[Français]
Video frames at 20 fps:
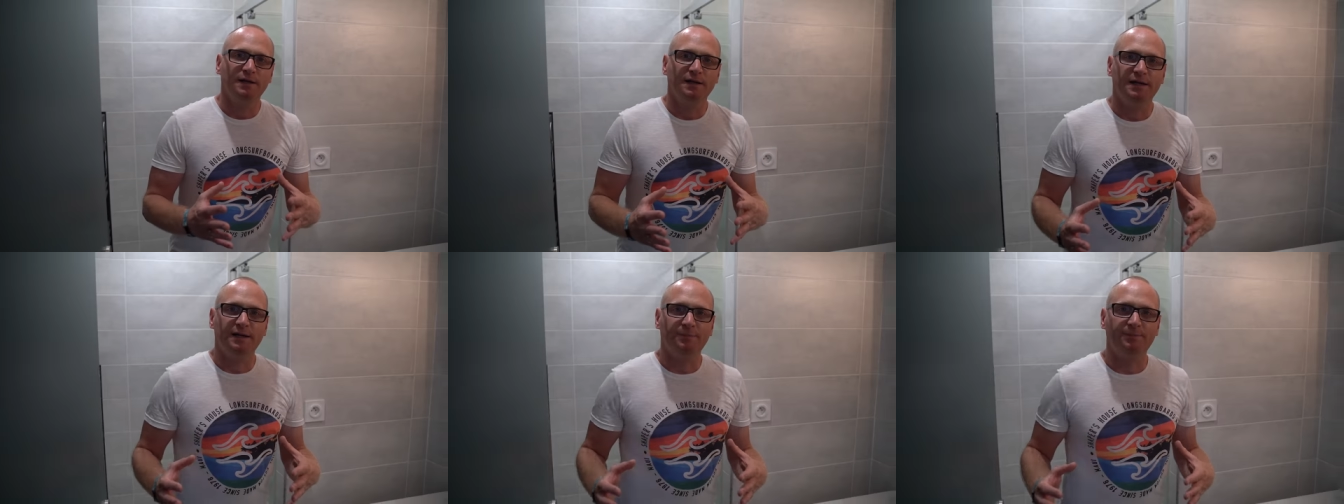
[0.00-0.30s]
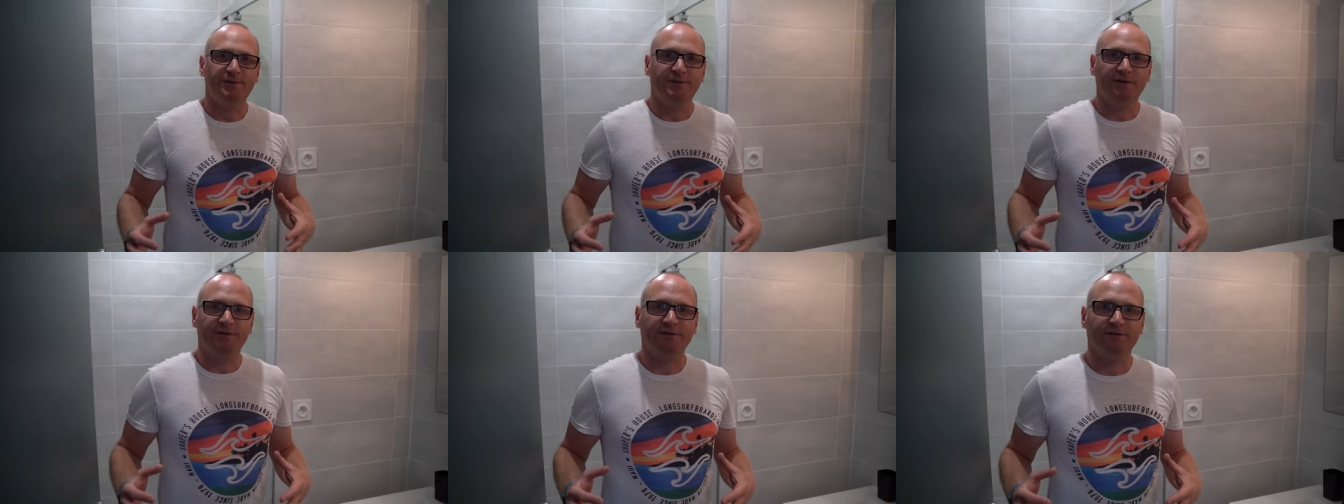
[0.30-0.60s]
les
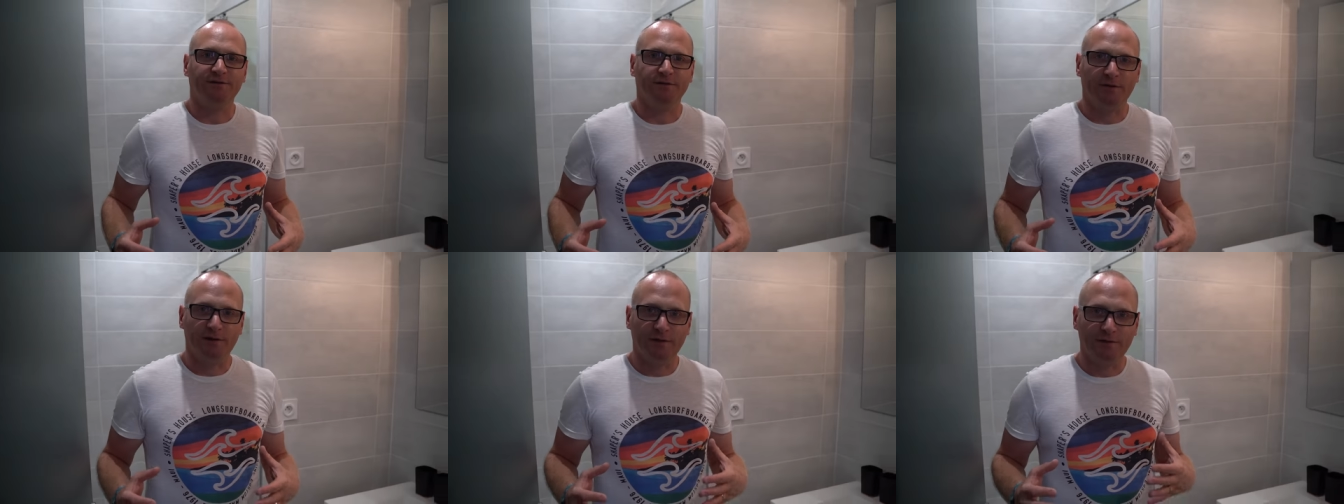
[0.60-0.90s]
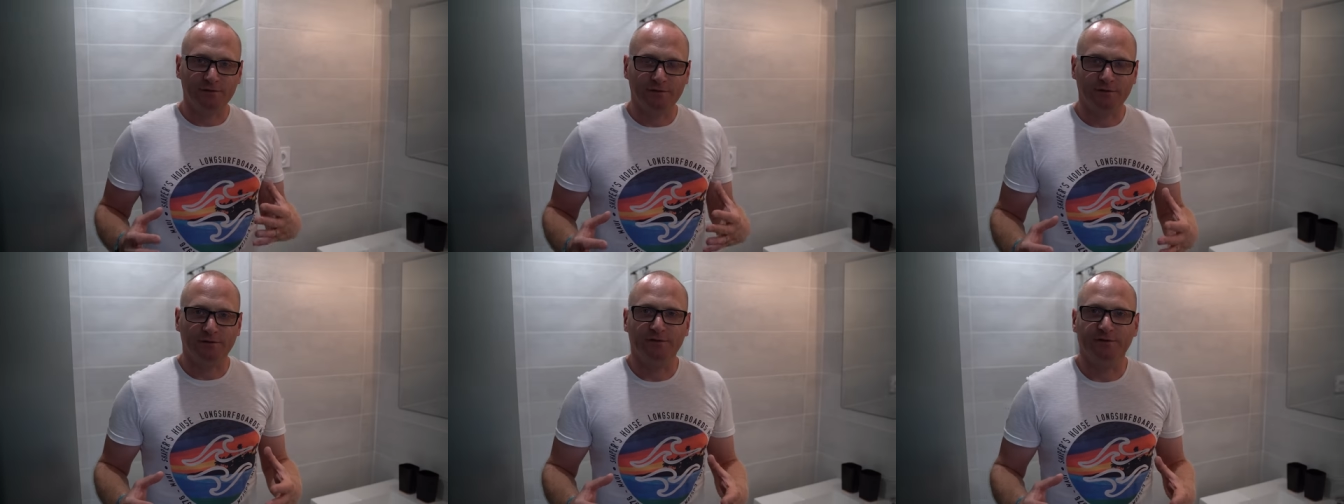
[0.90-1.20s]
pièces
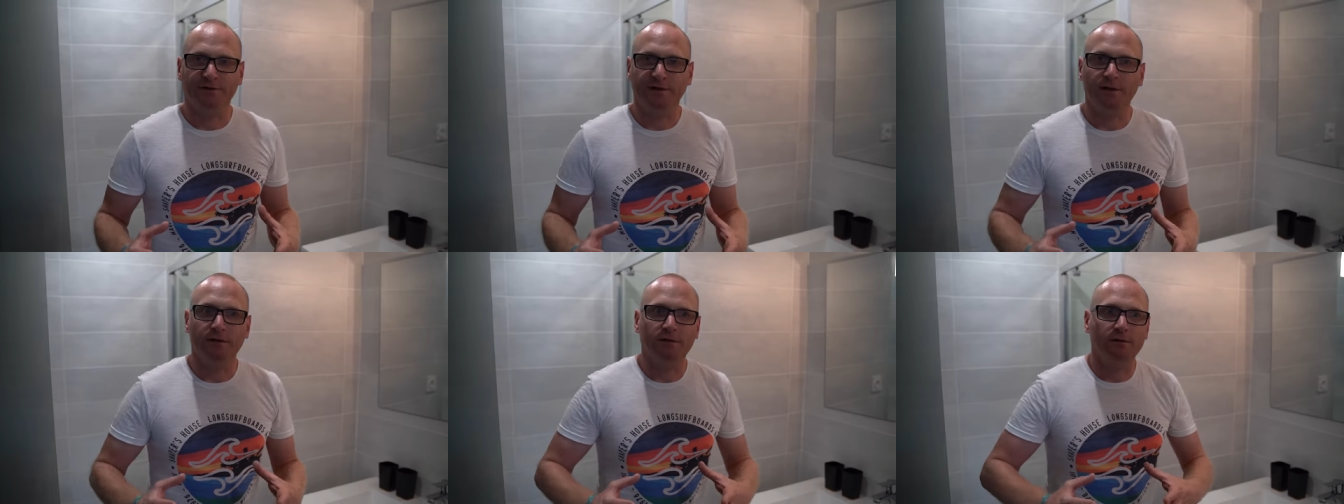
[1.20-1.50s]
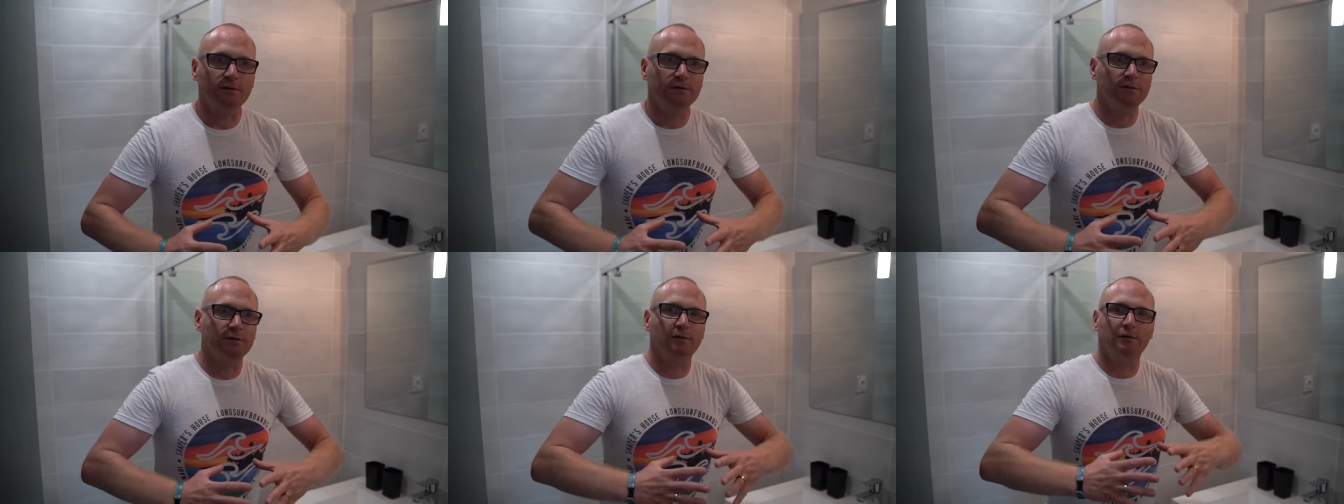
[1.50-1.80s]

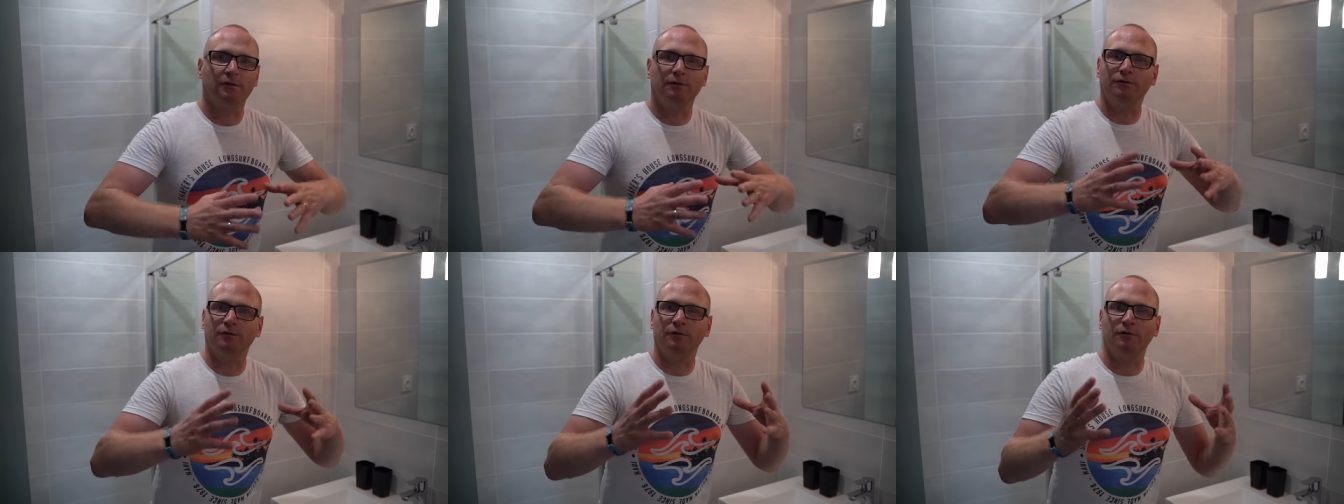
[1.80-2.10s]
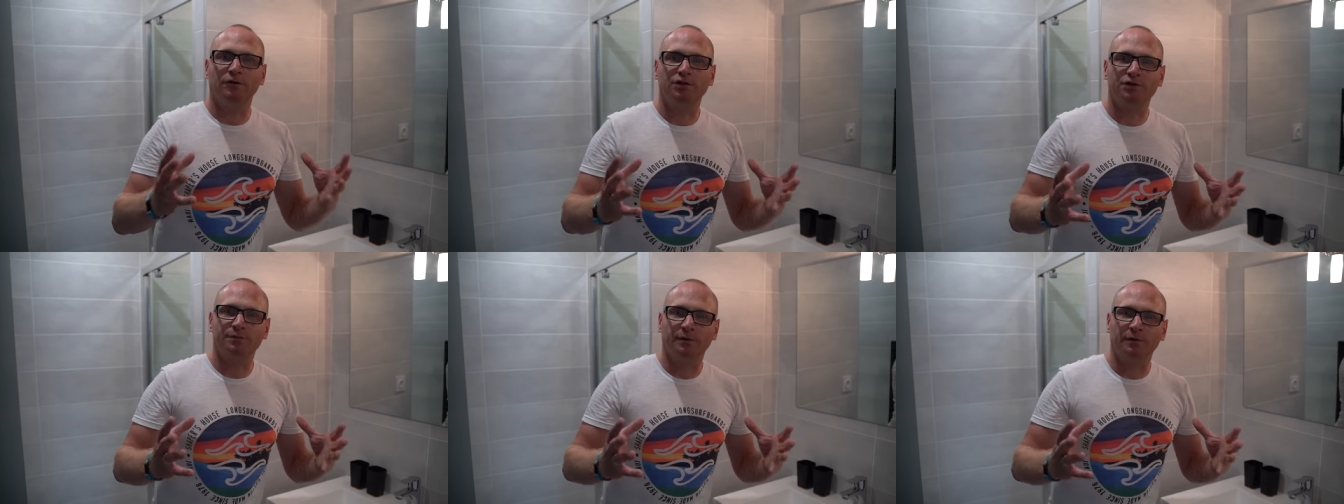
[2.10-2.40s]
essentielles dans un
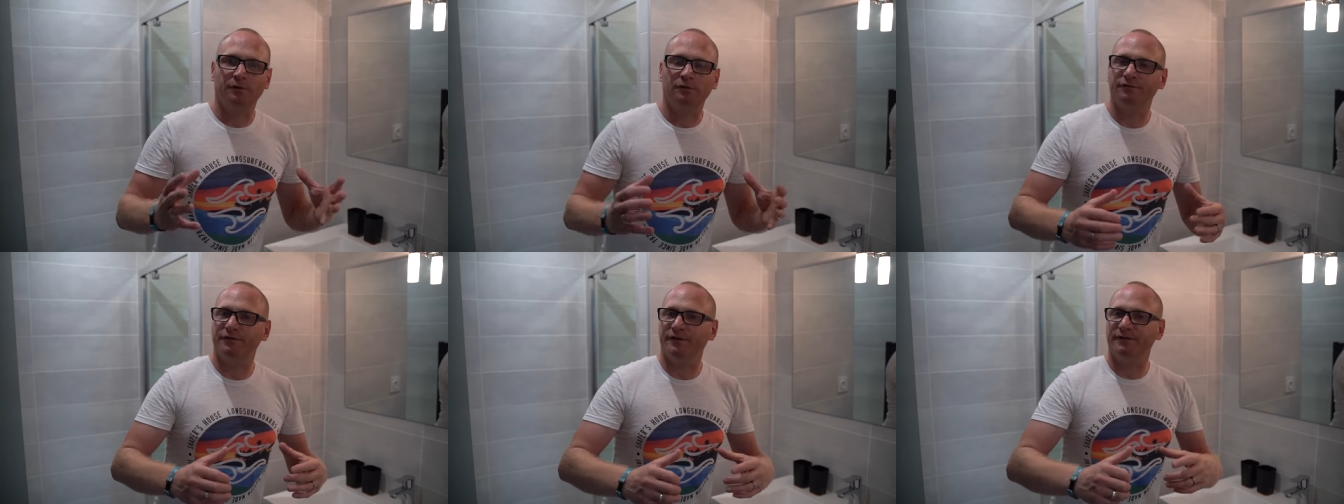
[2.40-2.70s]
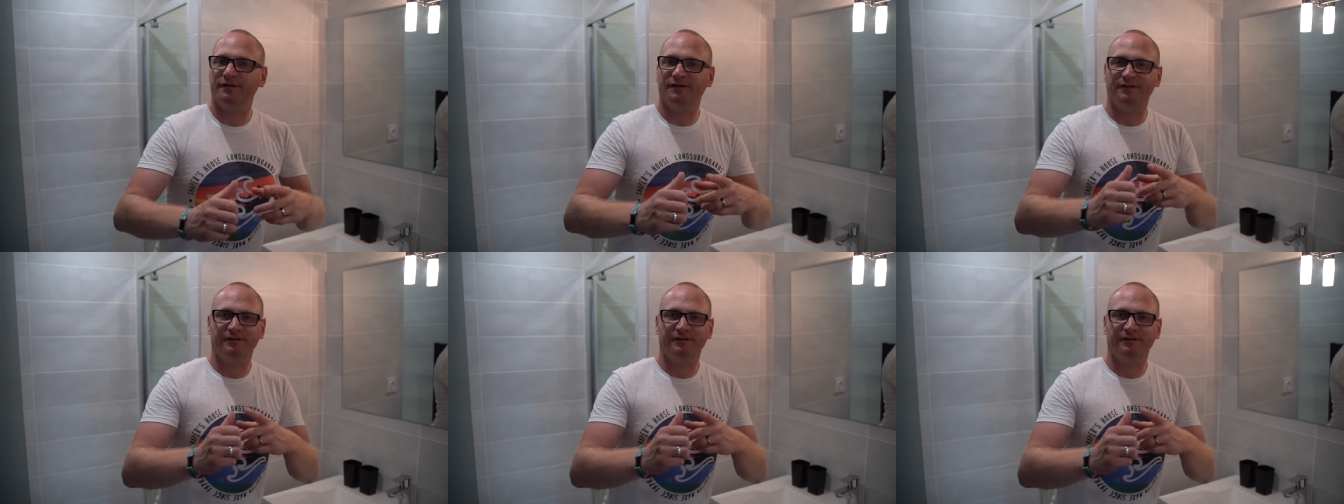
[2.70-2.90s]
logement en fait,